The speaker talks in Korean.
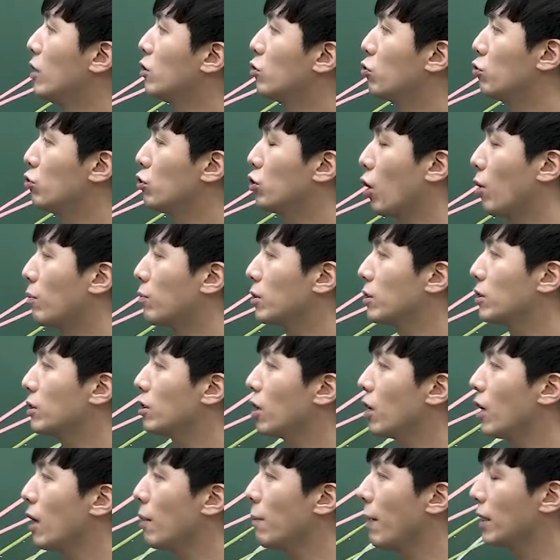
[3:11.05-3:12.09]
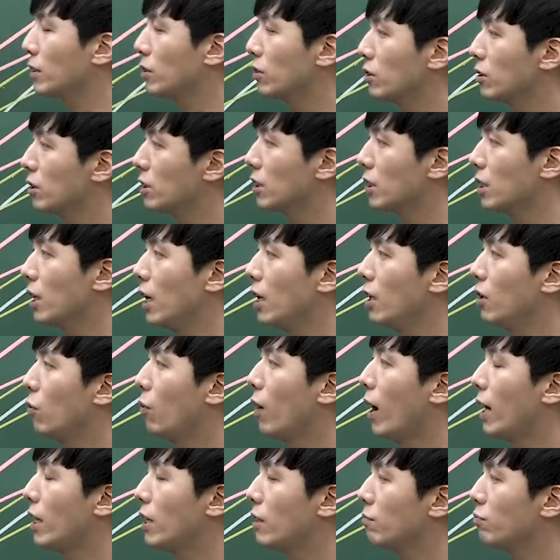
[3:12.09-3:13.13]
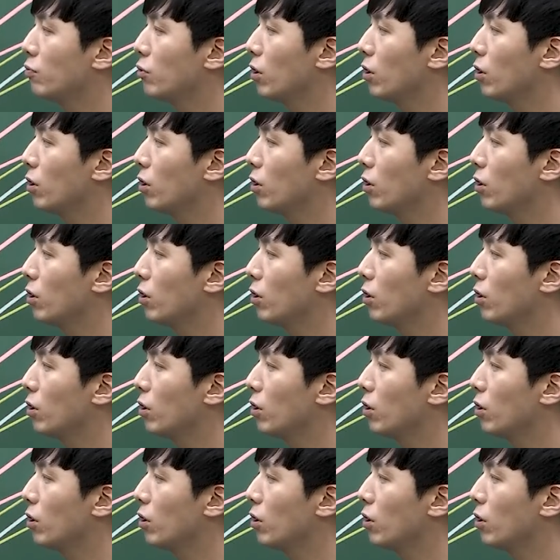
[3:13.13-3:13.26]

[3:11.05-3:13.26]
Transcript: 두 점근선의 방정식은 Y는